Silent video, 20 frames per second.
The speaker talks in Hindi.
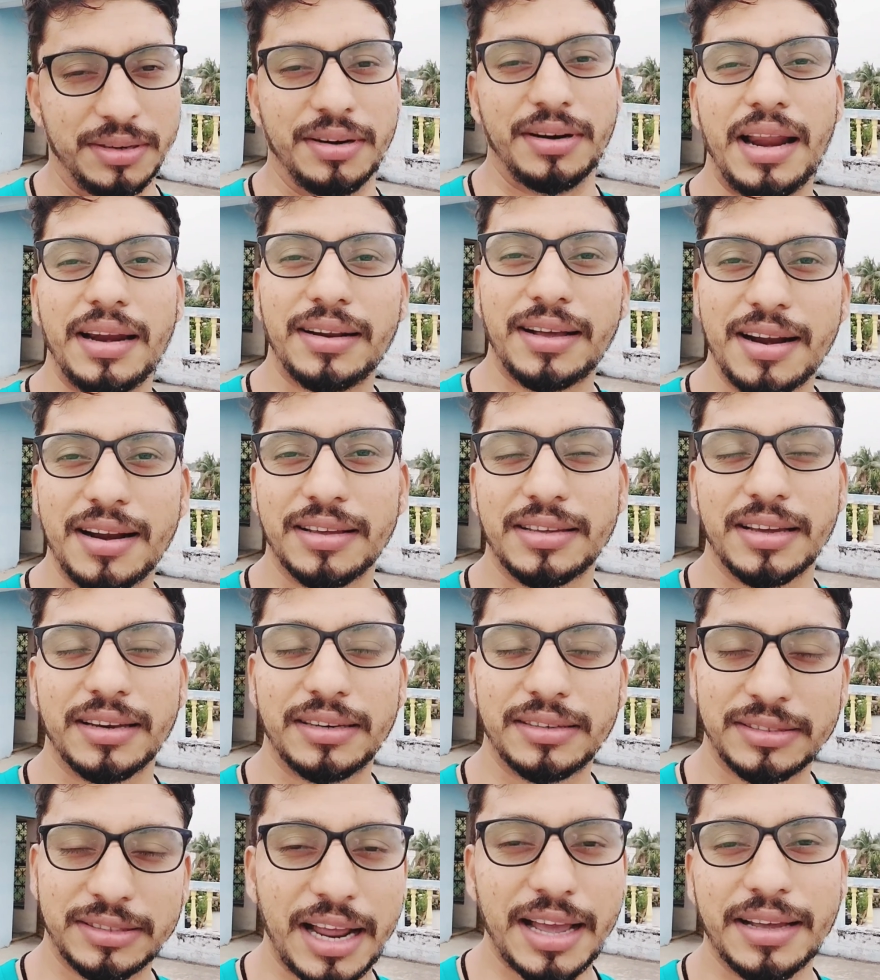रन करना
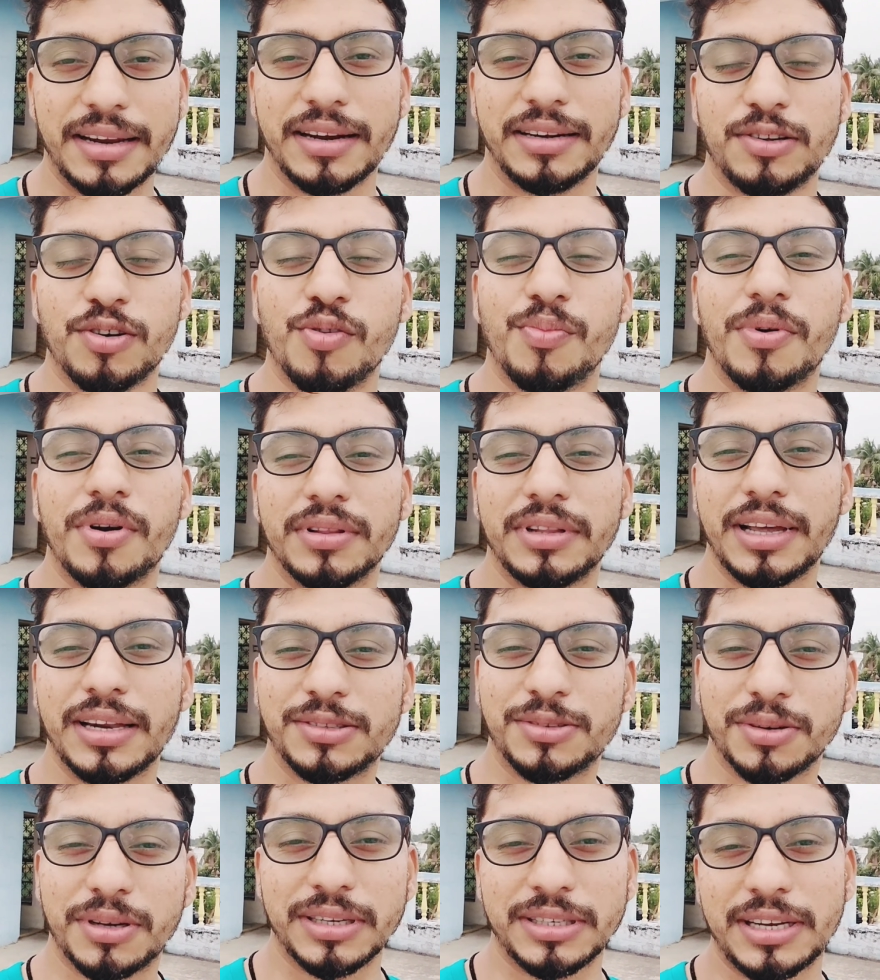चाहिए स्ट्राइक रेट के ऊपर
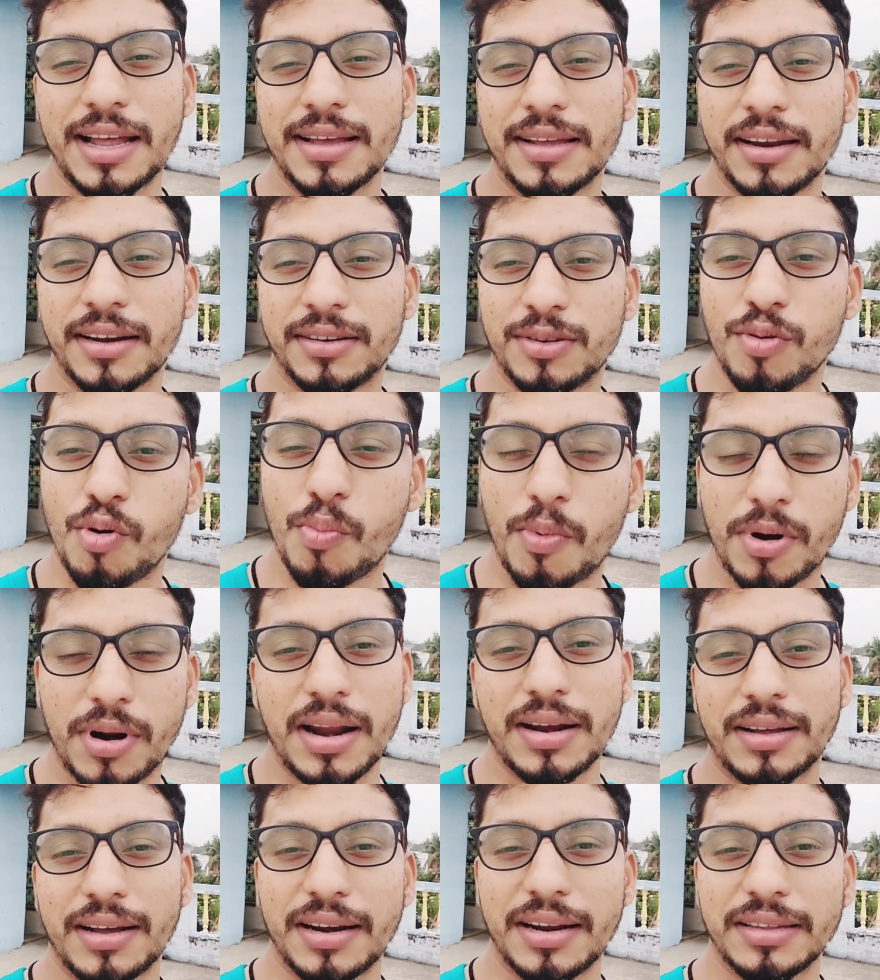डेढ़ सौ की स्ट्राइक रेट के ऊपर
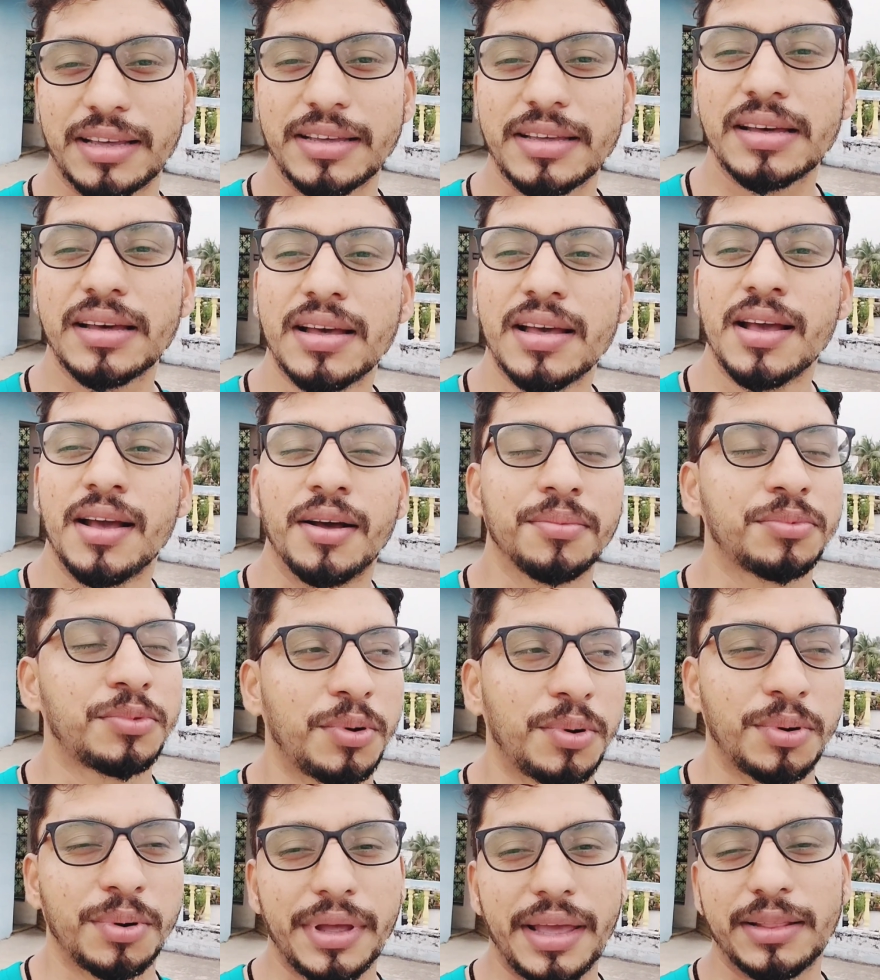रन करना चाहिए
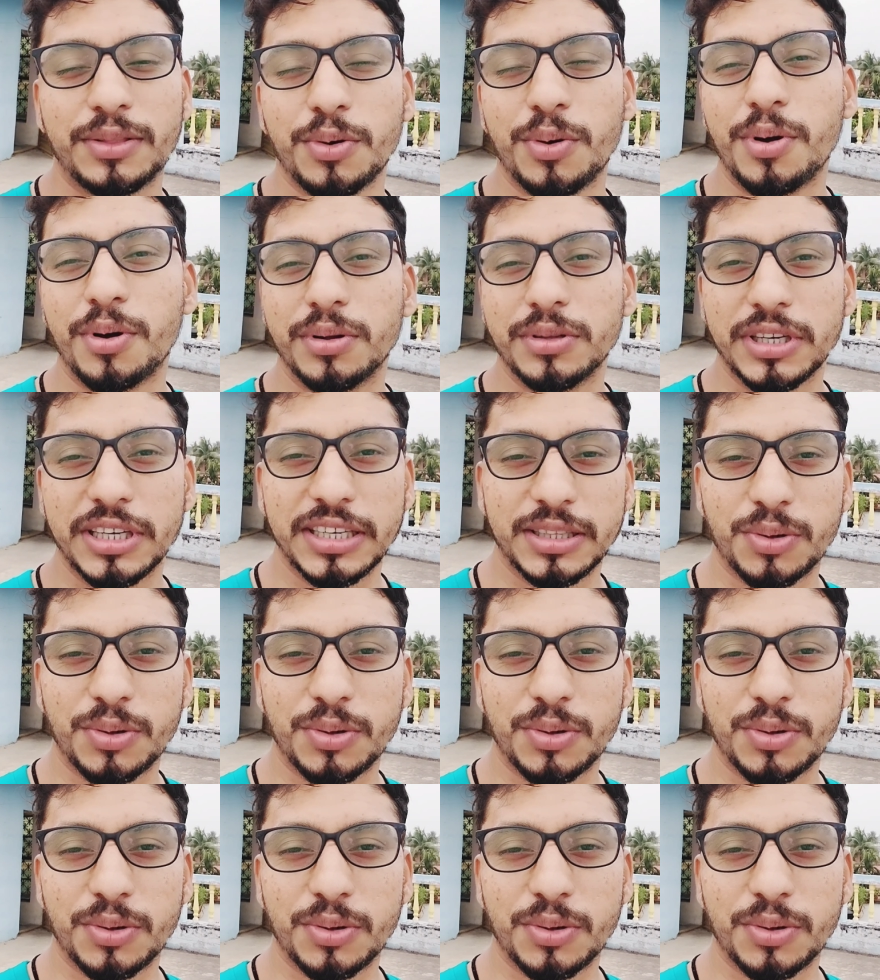तो ये दोनों जो